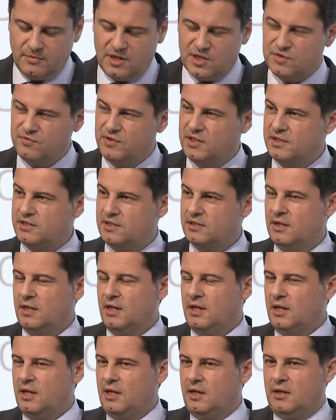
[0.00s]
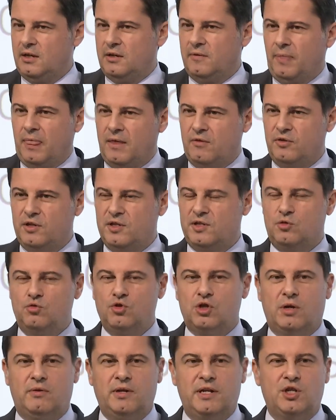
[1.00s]
Das wird von den
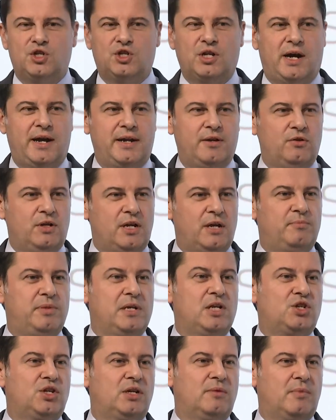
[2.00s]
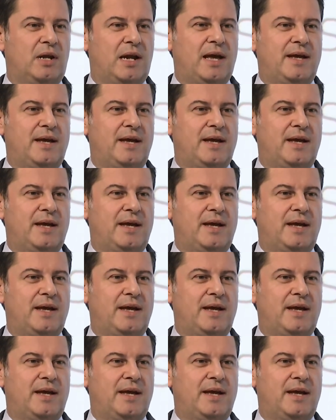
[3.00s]
Zuschauern in Stadien und an Bildschirmen